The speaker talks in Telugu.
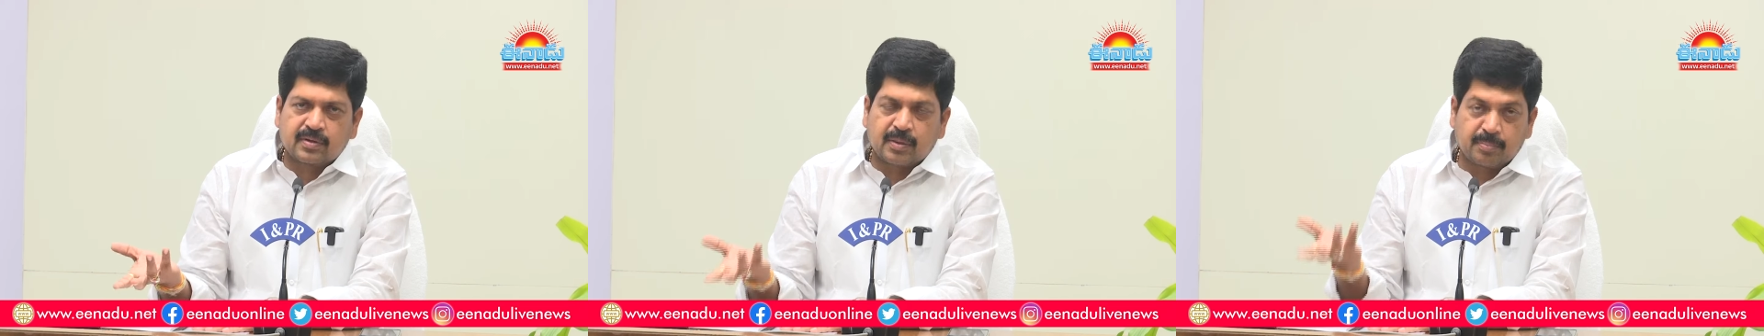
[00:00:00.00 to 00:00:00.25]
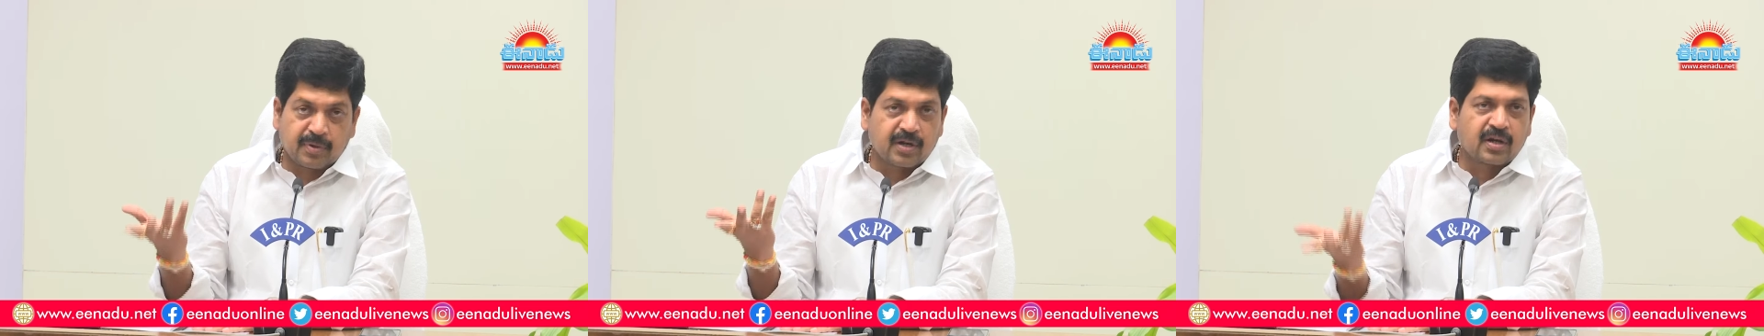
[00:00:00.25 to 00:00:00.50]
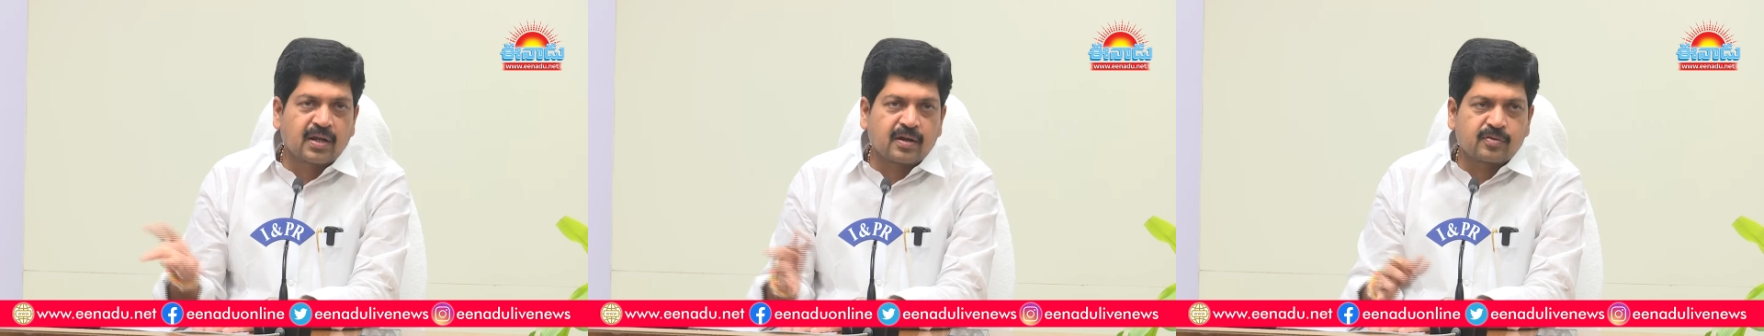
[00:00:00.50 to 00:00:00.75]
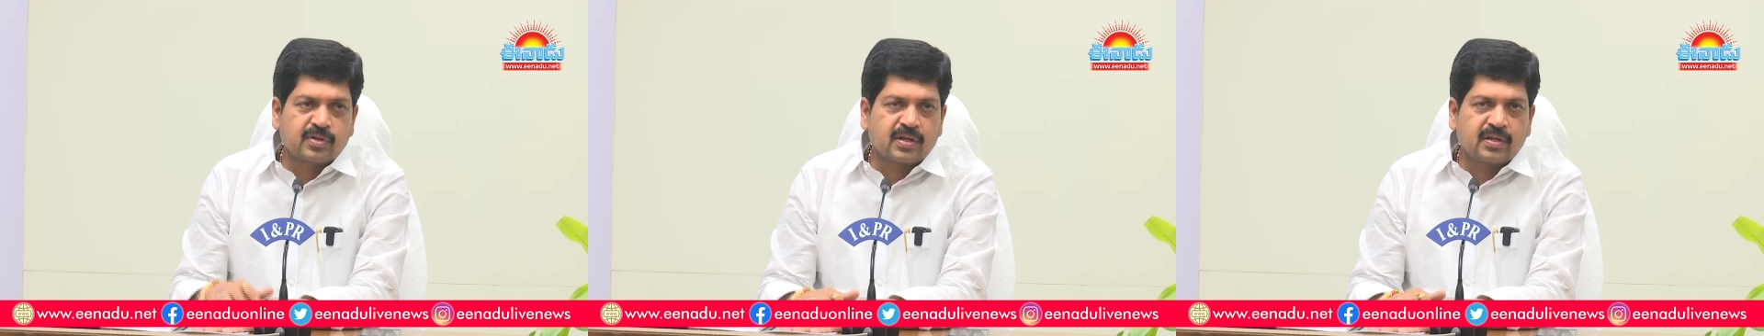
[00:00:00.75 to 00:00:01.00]
కంప్లైంట్లు
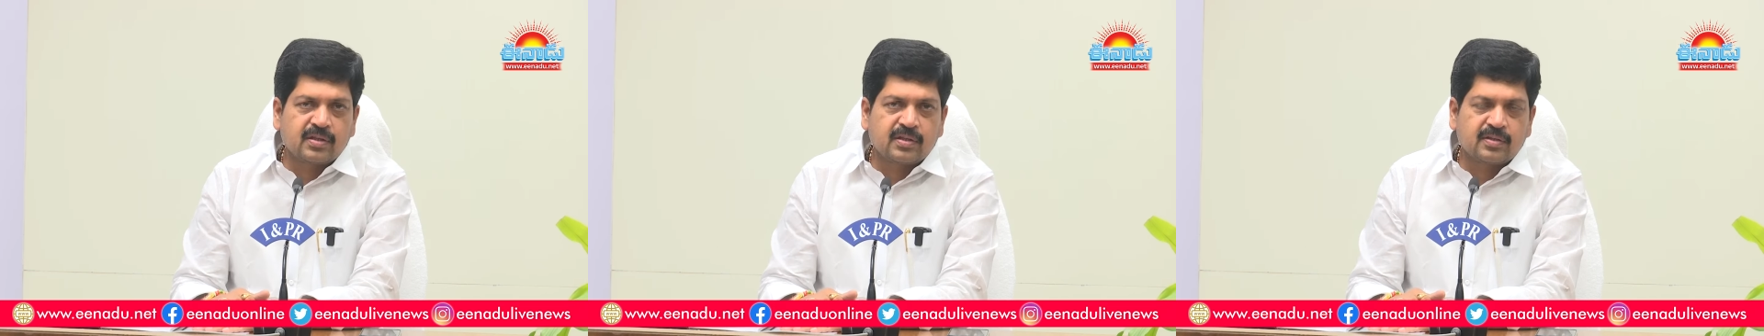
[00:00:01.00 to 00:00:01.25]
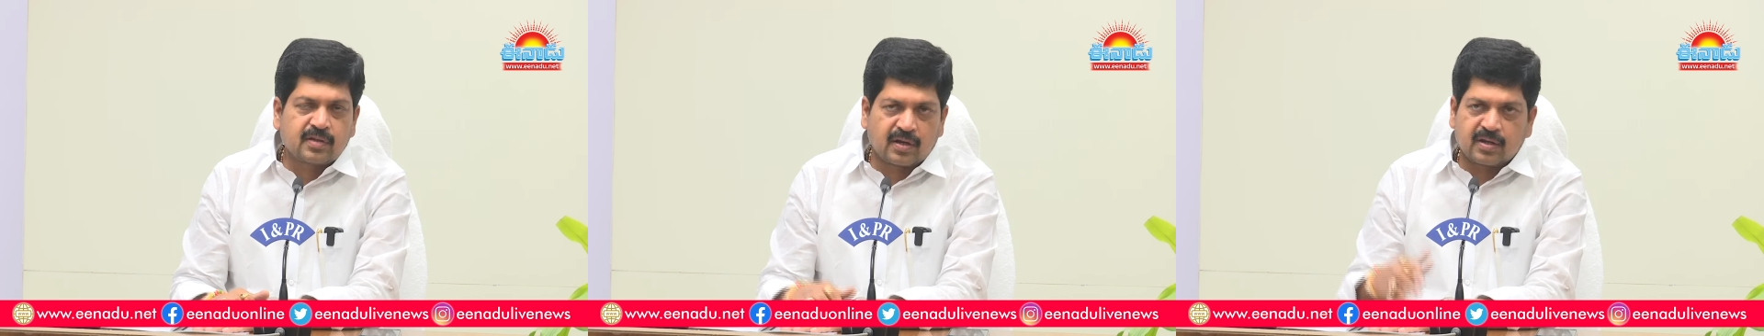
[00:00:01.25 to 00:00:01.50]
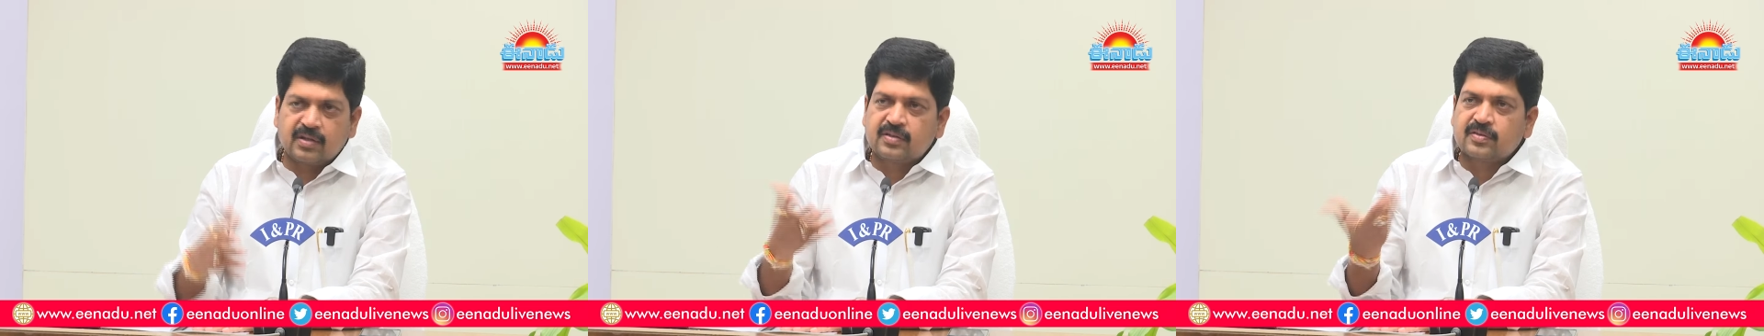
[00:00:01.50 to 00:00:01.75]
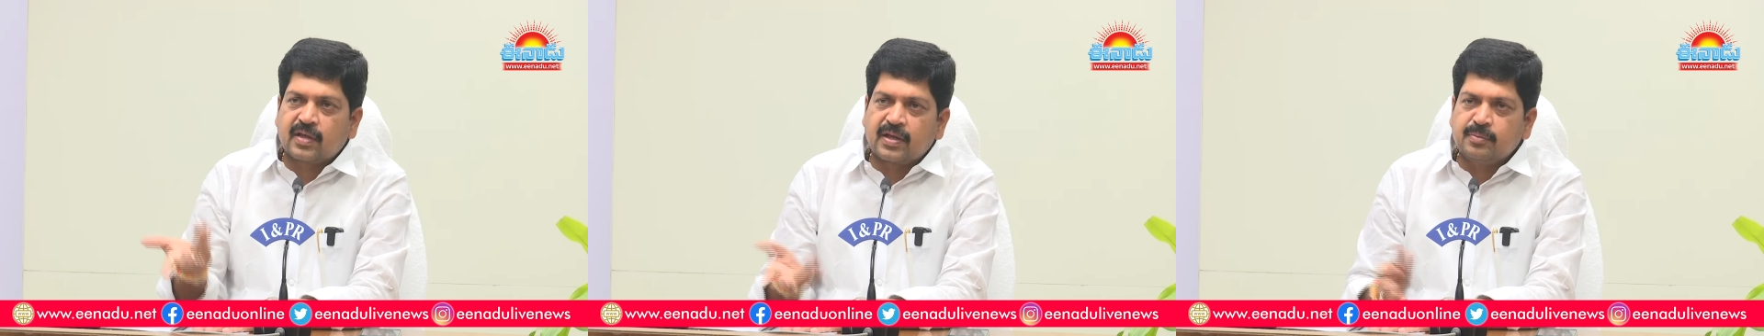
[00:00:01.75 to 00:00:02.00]
వెళ్ళడం జరిగింది చాలా
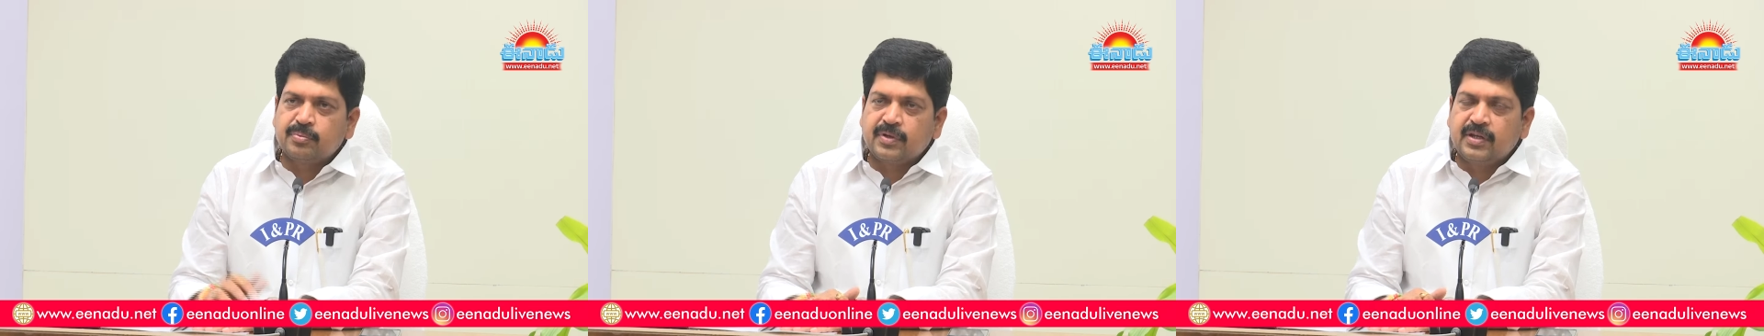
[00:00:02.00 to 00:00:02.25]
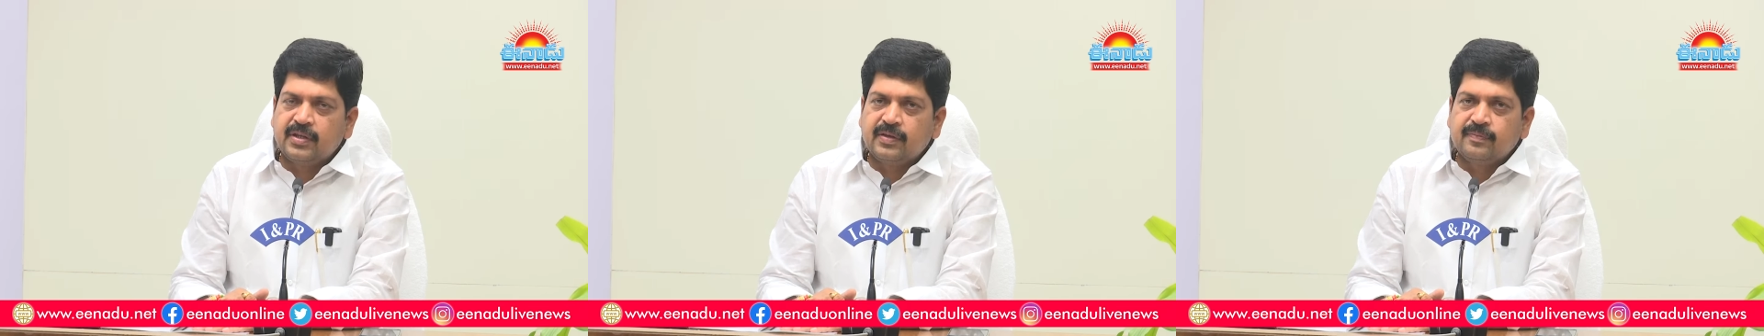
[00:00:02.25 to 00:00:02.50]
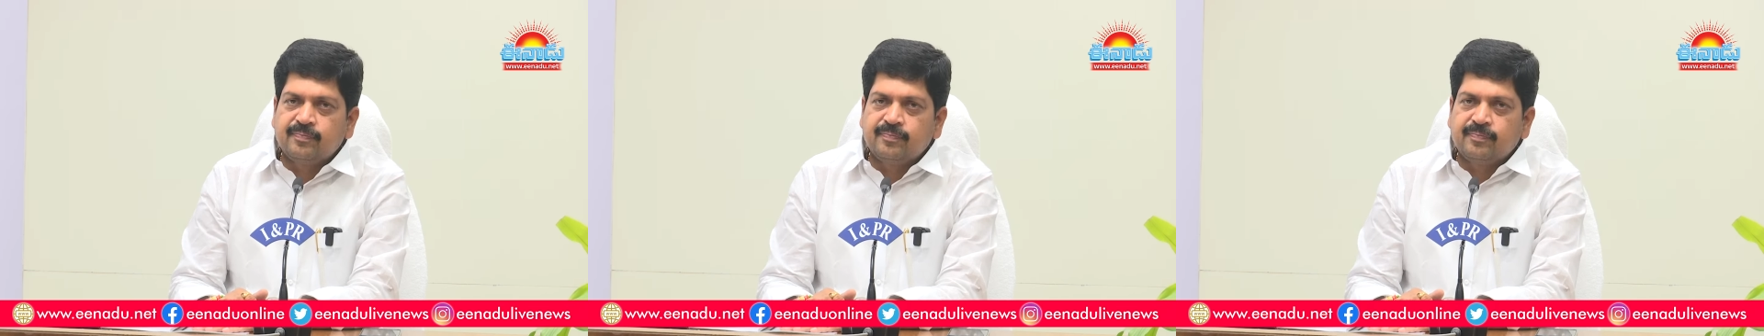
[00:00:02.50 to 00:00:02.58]
రీచెస్ ఆగిపోయినాయి